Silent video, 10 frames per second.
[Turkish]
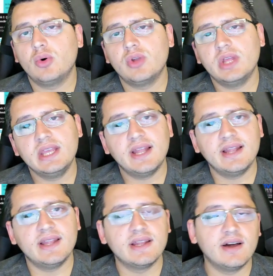Oraya
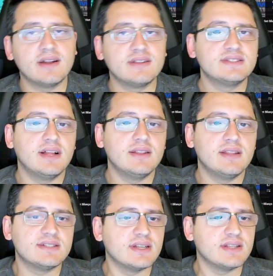girenler de artısını
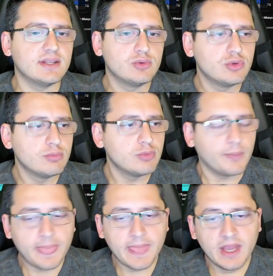anlar zaten. Durum
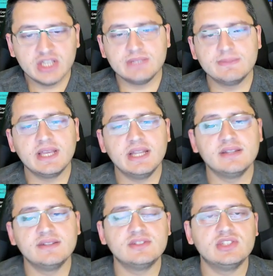bu. Şimdi gelin
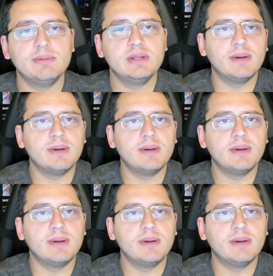hızlıca bir